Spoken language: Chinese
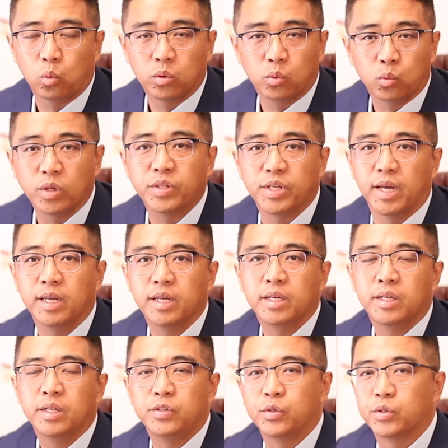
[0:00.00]
观点，
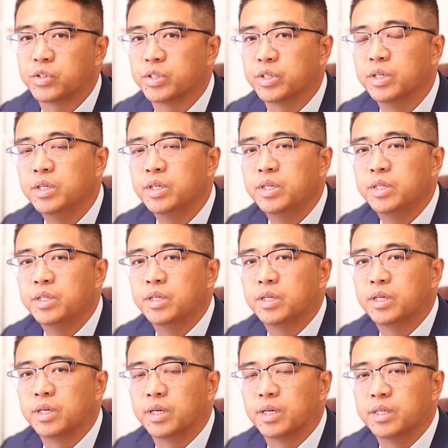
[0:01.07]
就是，
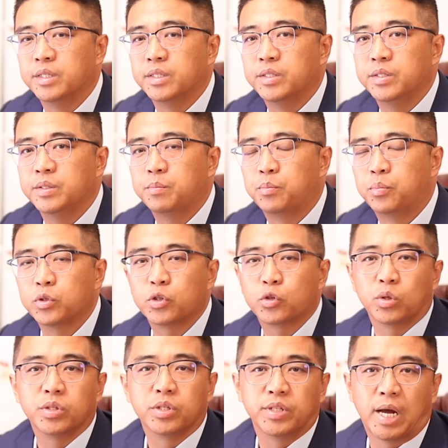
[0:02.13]
呃，不是
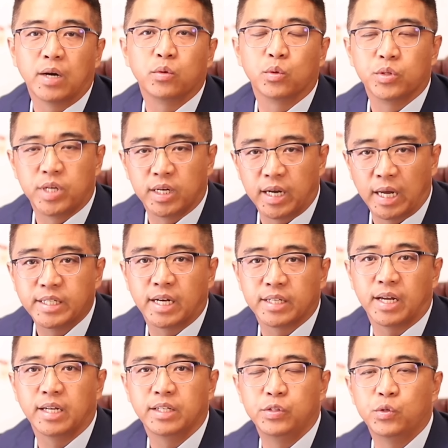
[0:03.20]
说你拿旅游签来加拿
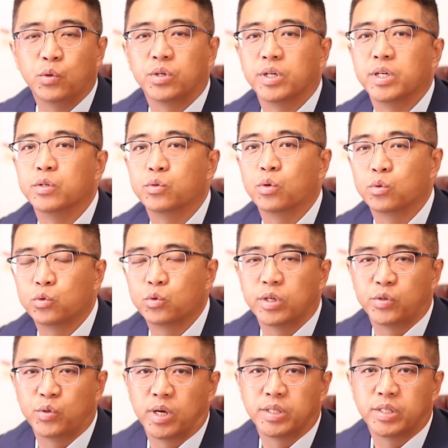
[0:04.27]
大，你就可以做旅转
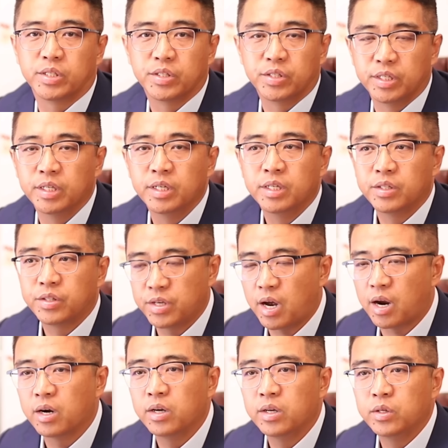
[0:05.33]
学了，这是第一。第
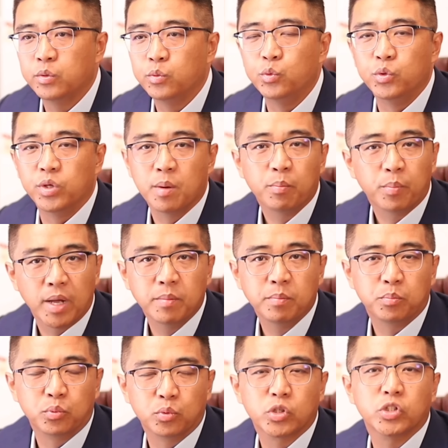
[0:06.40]
二，语言班
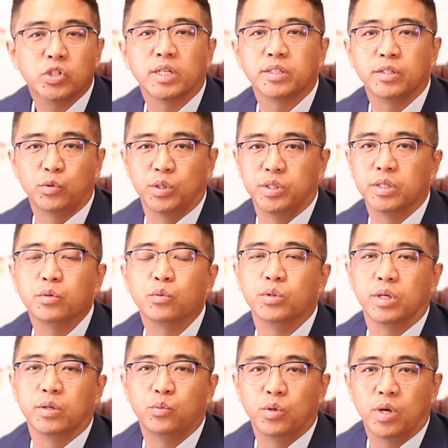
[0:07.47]
不是让你学英语
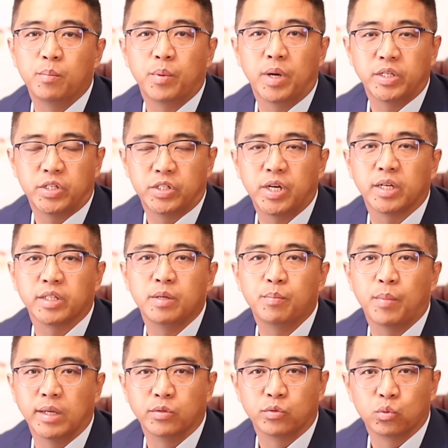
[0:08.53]
的，语言班是让你
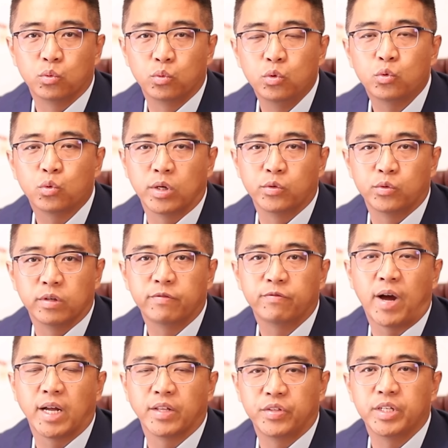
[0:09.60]
满足旅转学
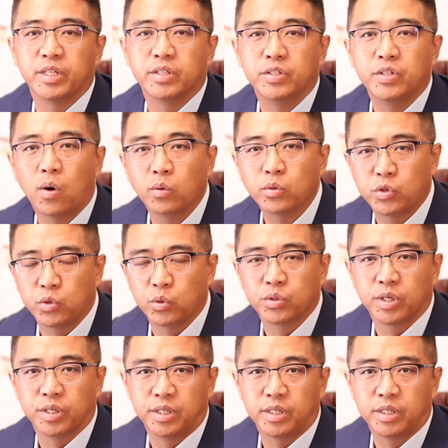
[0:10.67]
法定要求
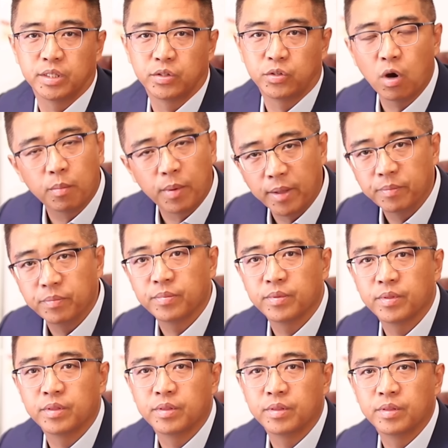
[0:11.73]
的一个跳板，
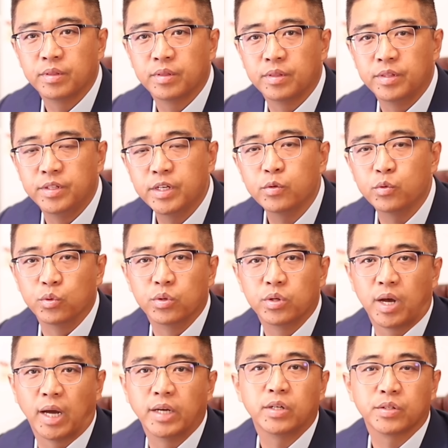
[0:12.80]
英语
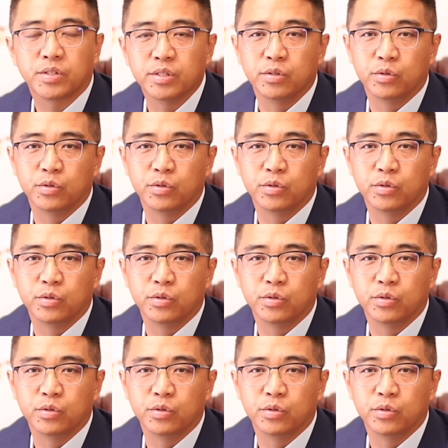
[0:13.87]
还是要自己